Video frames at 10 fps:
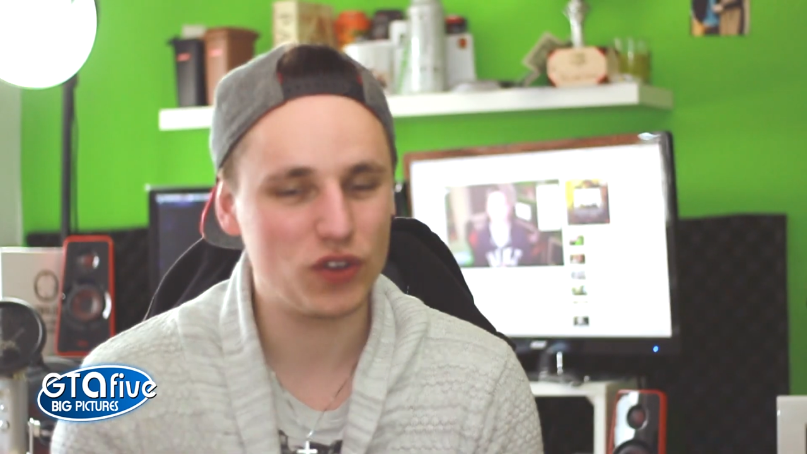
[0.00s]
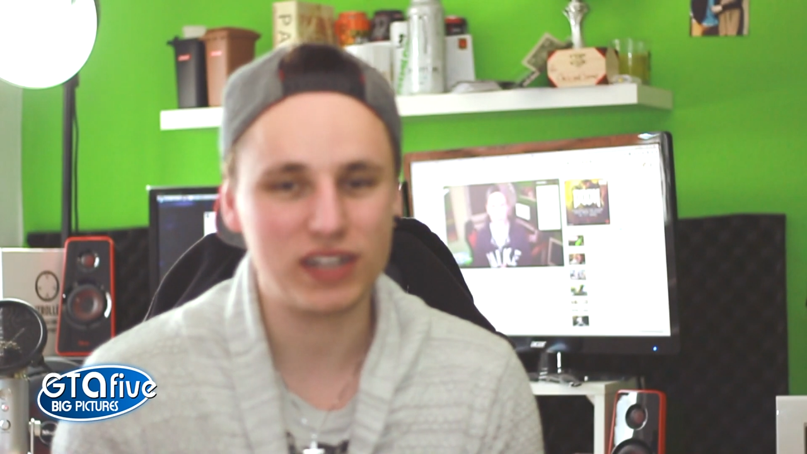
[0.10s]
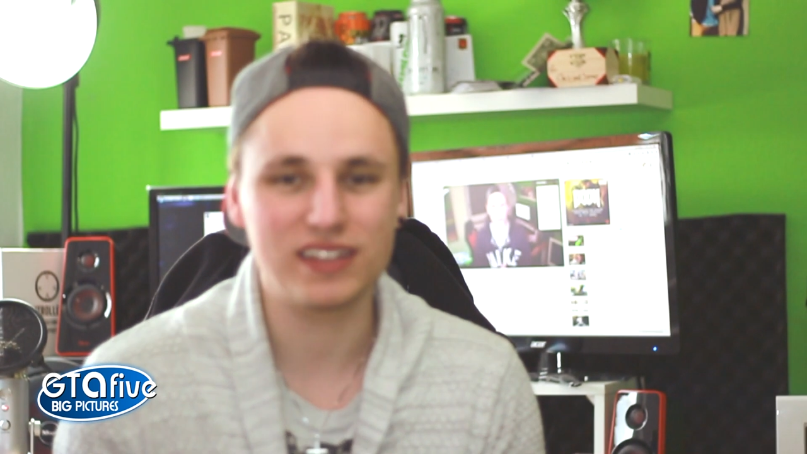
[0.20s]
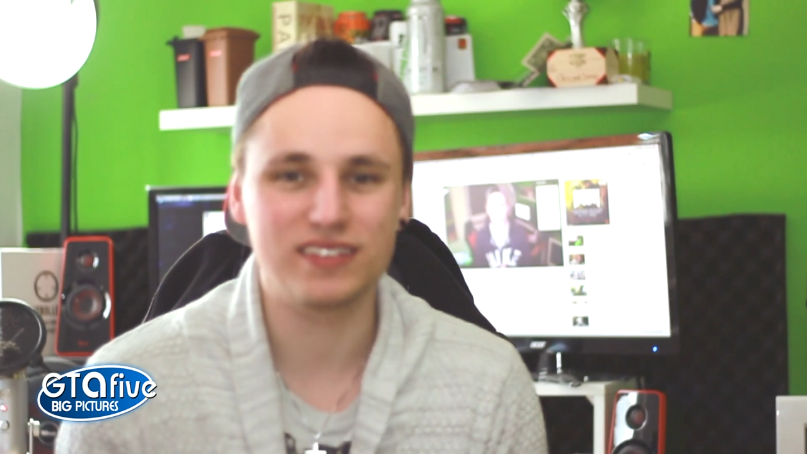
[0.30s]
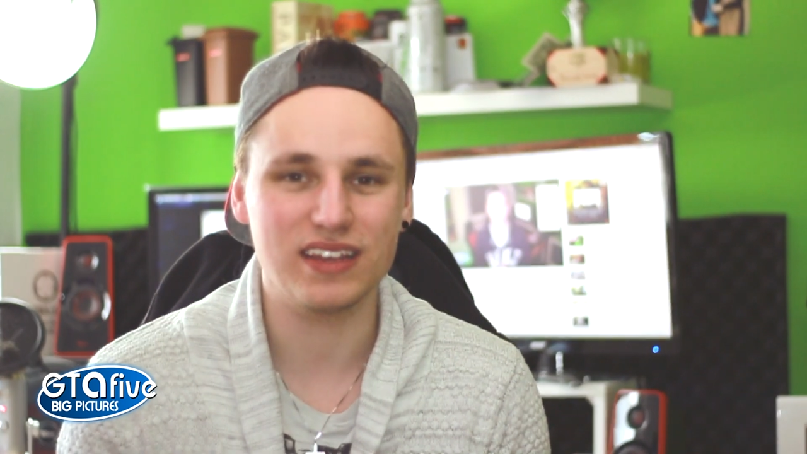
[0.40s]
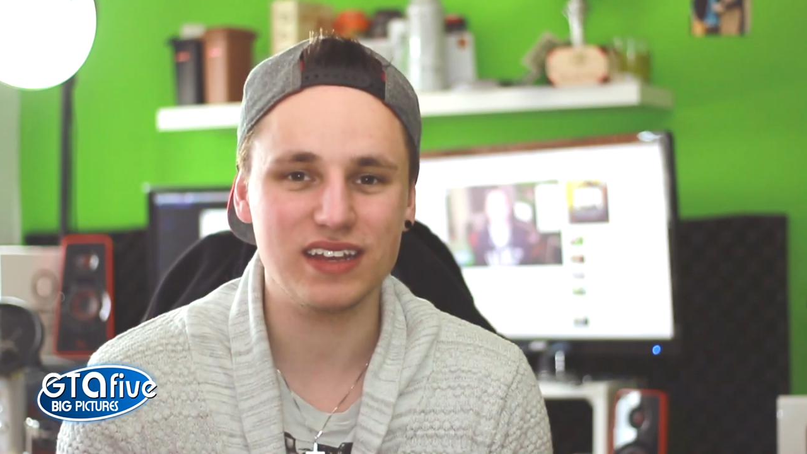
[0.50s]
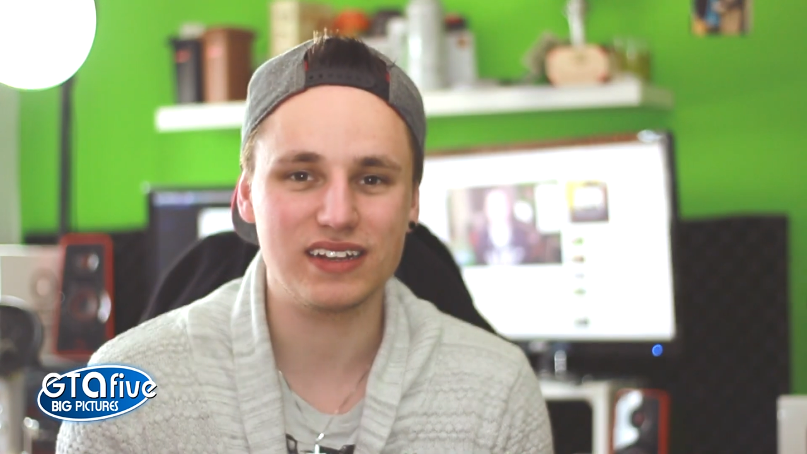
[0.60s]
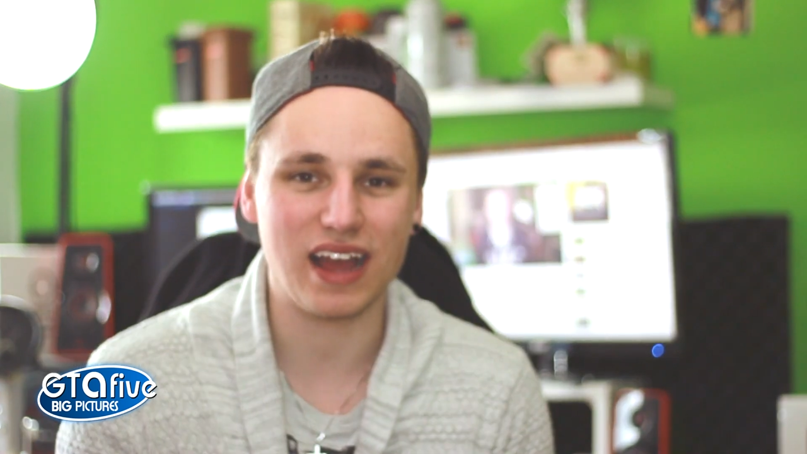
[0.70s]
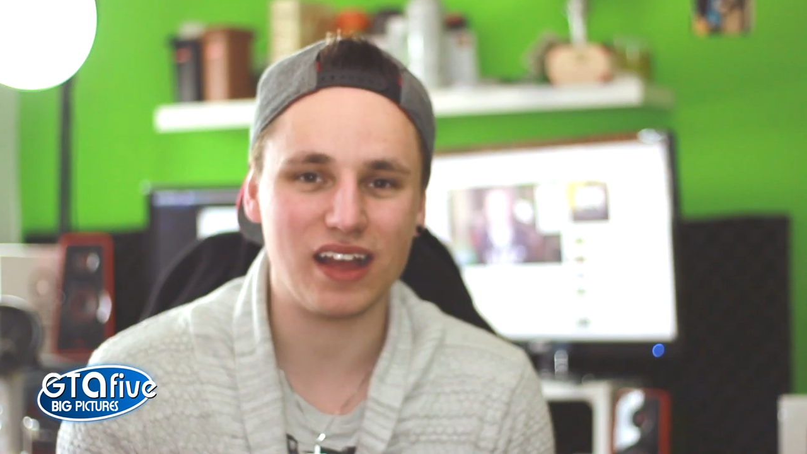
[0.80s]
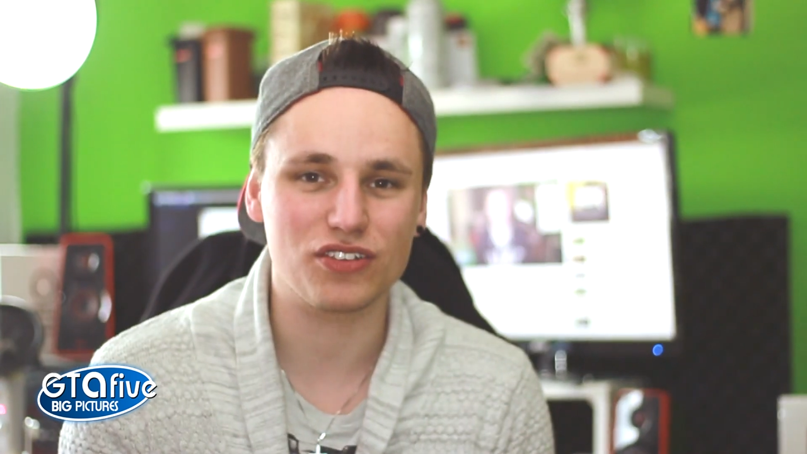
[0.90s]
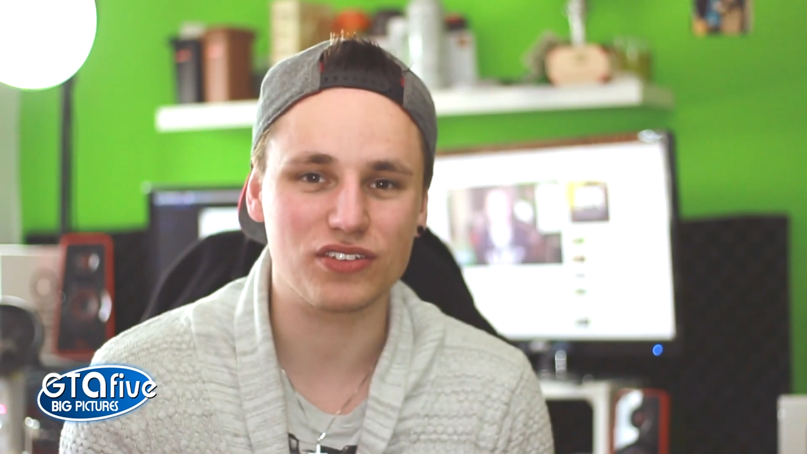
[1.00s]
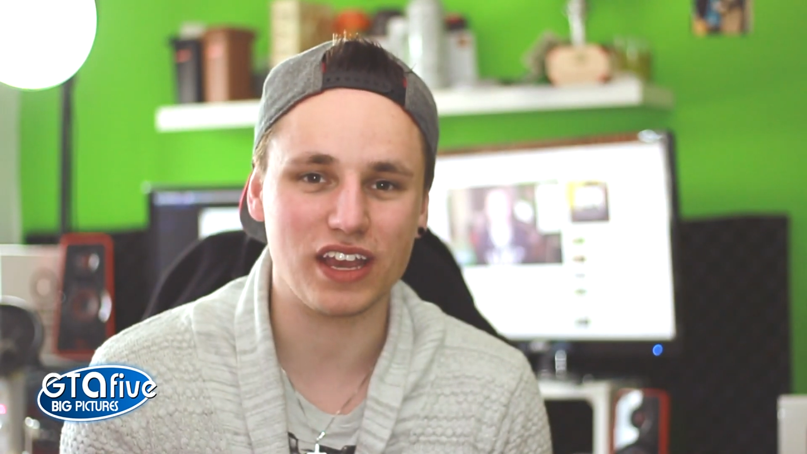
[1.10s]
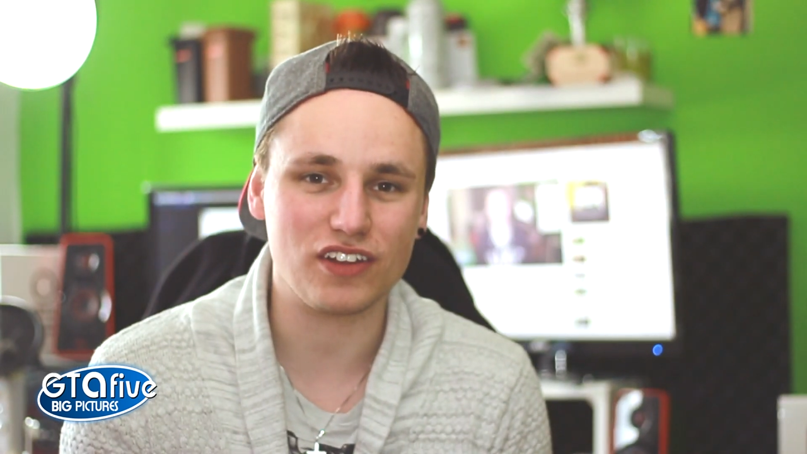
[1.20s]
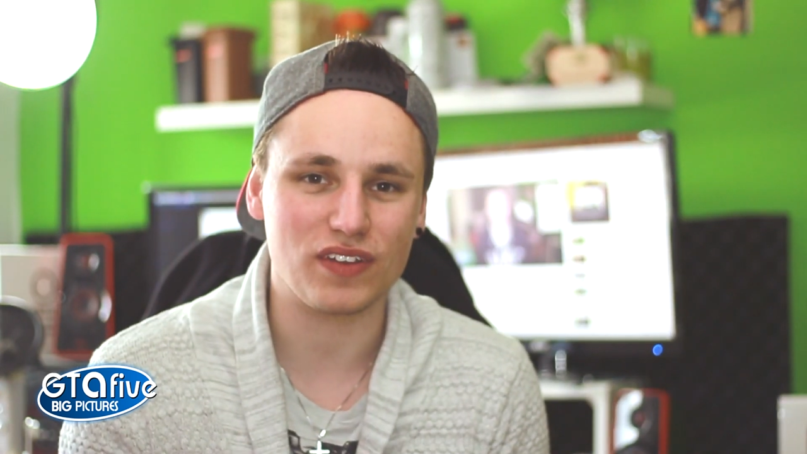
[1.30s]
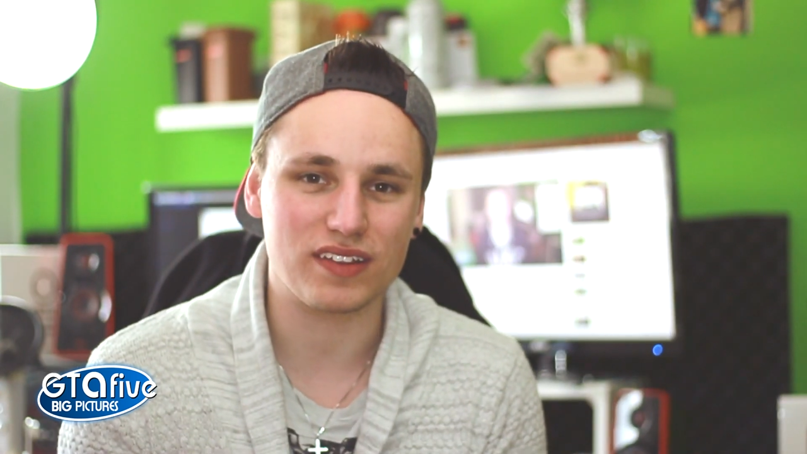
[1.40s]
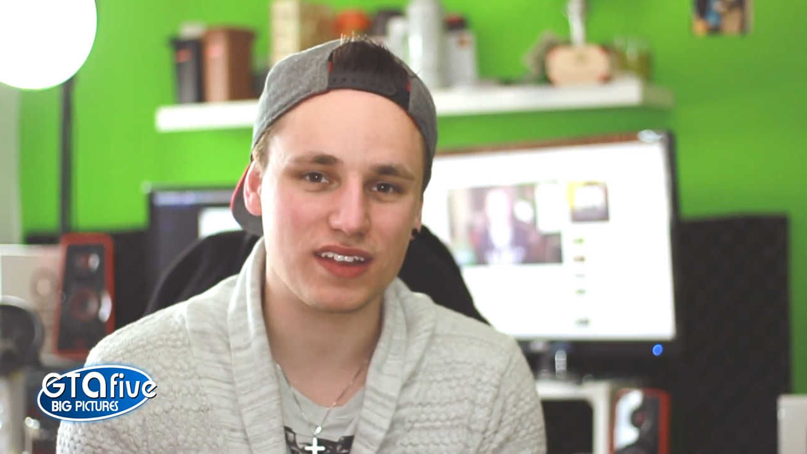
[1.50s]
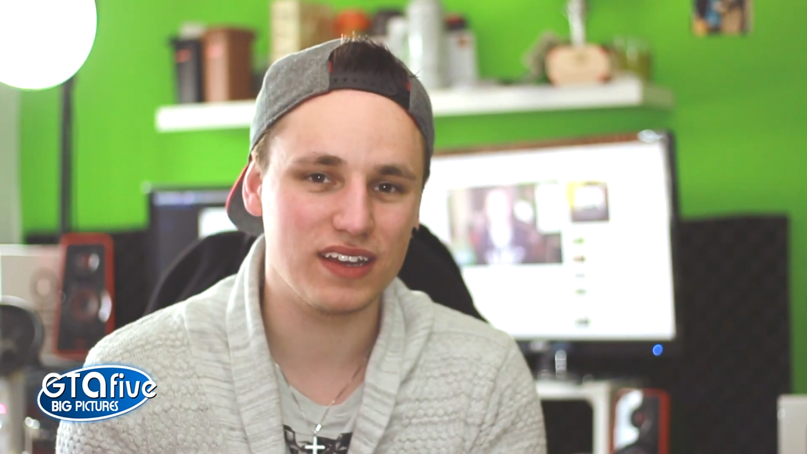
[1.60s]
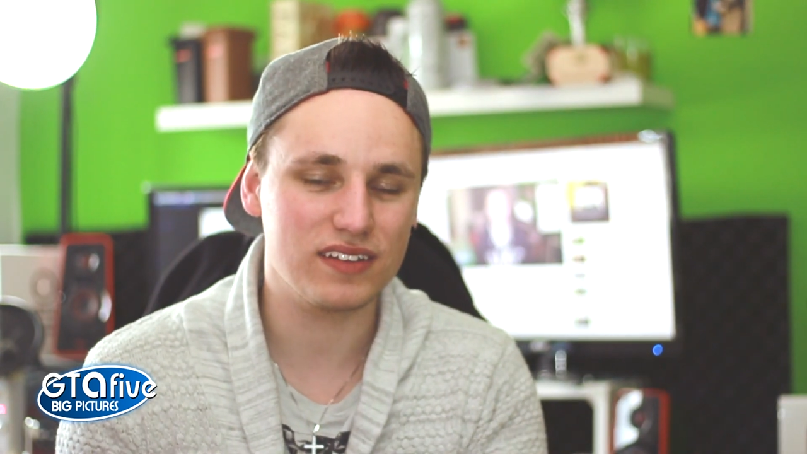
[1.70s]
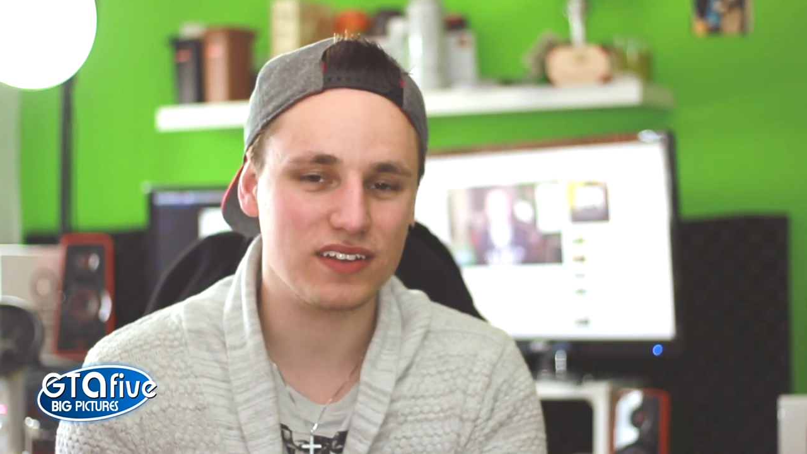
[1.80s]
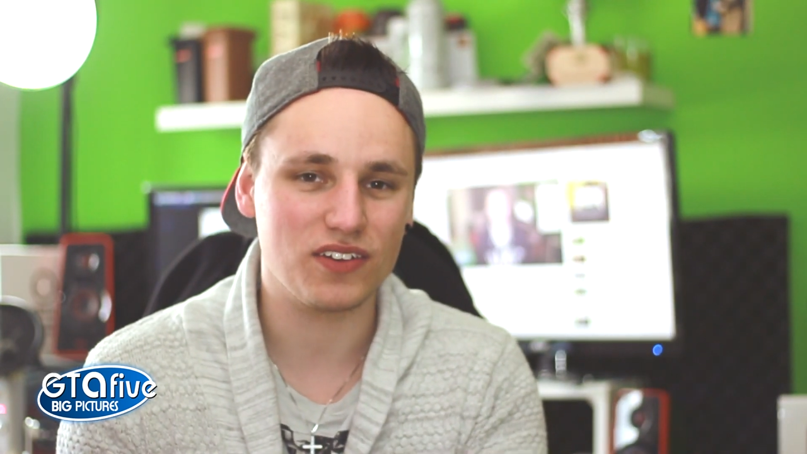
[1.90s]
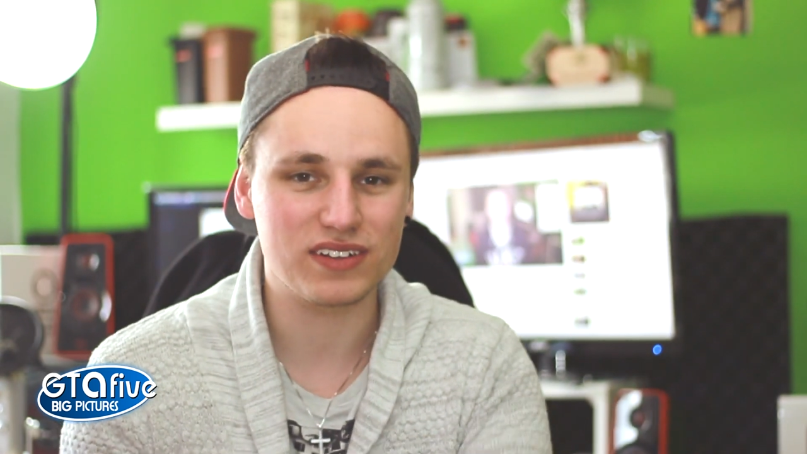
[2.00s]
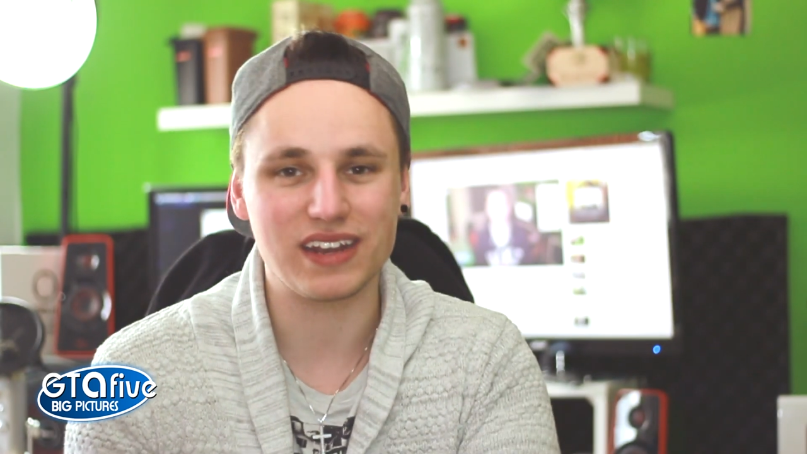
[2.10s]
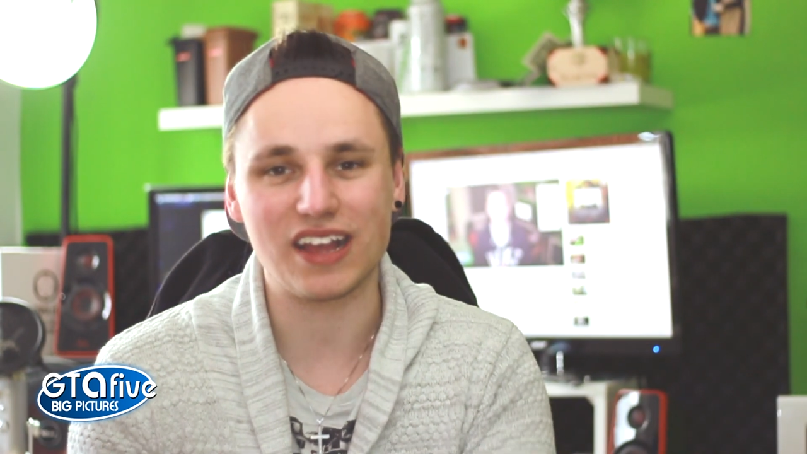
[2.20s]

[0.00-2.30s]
wirklich sehe, da steckt was dahinter und